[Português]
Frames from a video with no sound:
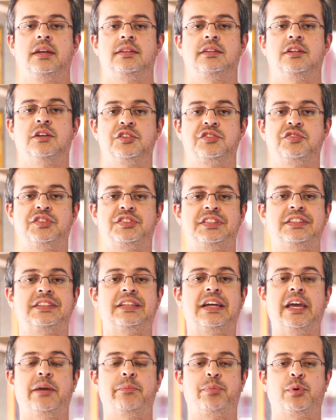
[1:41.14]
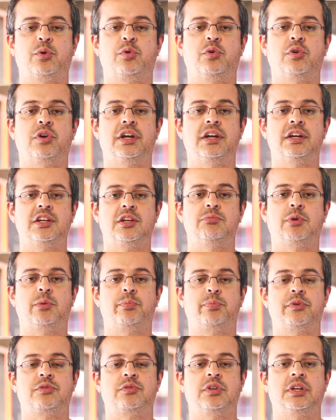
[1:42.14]
Então, se você está aí procurando uma
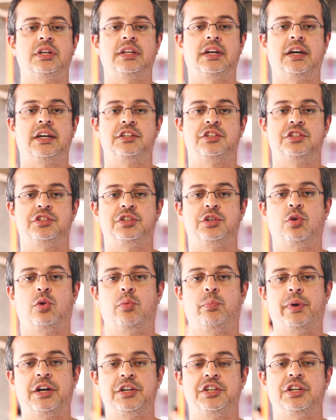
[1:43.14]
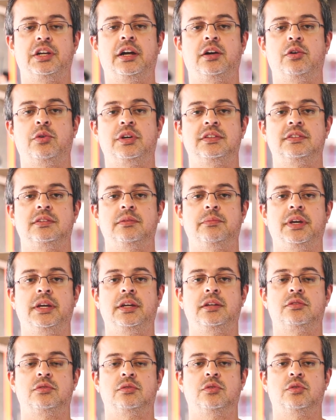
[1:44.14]
oportunidade de compartilhar
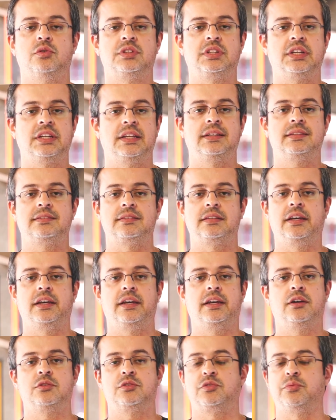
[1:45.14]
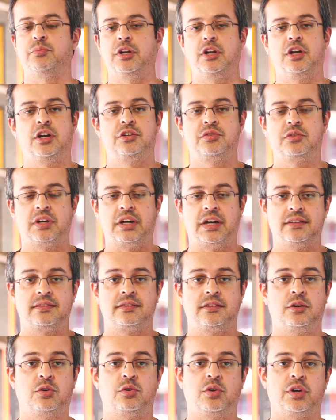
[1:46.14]
conhecimento, o TDC é um dos melhores lugares
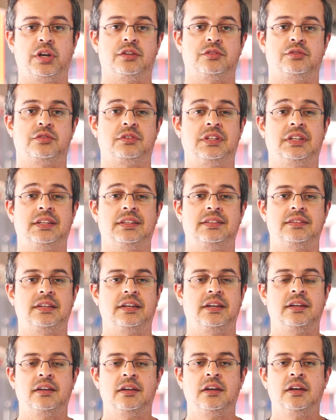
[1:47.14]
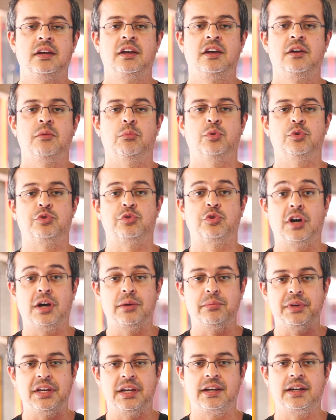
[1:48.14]
que eu conheço. O TDC mudou a
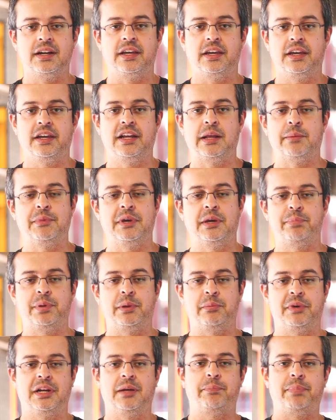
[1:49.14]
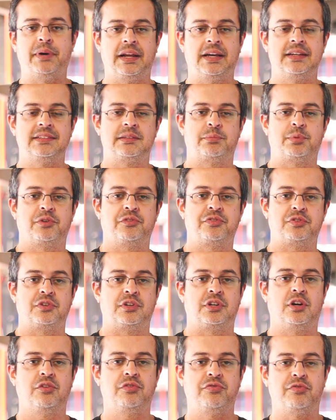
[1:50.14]
minha carreira, a minha primeira palestra
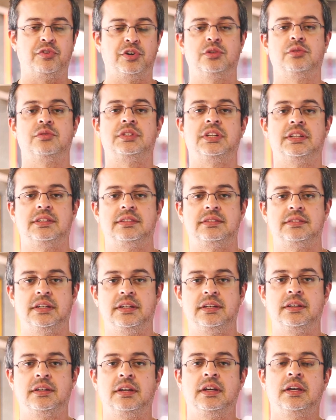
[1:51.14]
profissional foi no TDC.